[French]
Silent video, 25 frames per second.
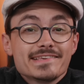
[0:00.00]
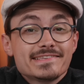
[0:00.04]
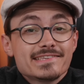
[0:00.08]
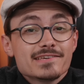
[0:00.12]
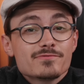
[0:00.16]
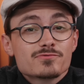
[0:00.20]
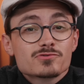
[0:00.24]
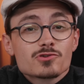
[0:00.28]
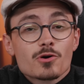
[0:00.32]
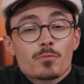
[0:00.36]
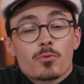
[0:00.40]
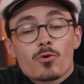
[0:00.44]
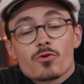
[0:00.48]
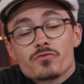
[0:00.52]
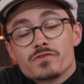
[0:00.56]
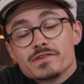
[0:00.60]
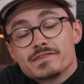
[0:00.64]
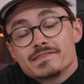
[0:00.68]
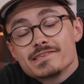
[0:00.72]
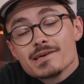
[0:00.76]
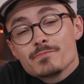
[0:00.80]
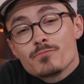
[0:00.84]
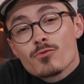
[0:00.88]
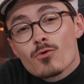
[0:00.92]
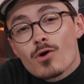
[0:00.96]
Et si vous en
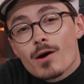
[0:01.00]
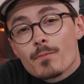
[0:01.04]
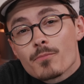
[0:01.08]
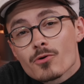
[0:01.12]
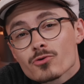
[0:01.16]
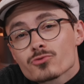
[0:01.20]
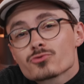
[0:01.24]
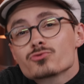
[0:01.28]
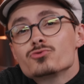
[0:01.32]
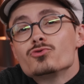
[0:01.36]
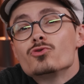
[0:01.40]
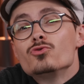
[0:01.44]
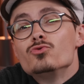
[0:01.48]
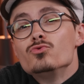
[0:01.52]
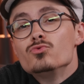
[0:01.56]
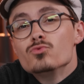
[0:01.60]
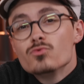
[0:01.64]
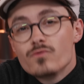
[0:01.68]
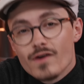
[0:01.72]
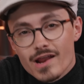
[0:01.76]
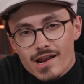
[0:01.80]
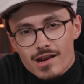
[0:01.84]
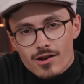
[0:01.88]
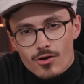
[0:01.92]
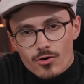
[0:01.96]
profitiez pour apprendre une
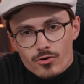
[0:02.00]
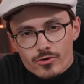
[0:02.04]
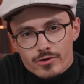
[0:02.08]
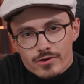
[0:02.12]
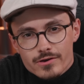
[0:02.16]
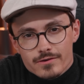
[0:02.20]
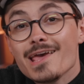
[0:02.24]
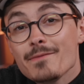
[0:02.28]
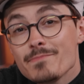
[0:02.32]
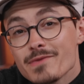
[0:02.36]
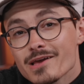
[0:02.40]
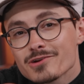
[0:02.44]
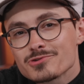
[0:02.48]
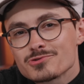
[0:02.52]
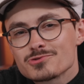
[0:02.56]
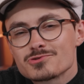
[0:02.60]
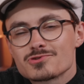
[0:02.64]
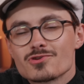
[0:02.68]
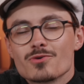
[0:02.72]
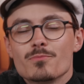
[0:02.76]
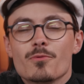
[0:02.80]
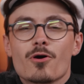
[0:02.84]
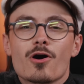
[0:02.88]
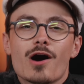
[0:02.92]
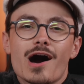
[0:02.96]
nouvelle langue Eh bien
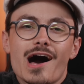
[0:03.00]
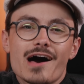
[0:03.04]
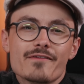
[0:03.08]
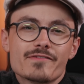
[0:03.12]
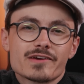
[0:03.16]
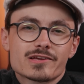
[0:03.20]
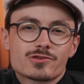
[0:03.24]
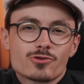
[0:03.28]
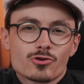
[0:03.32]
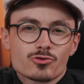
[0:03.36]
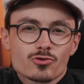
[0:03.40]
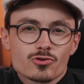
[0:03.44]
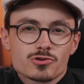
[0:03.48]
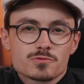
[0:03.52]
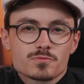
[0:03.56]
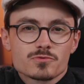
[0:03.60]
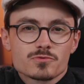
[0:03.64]
justement, avec notre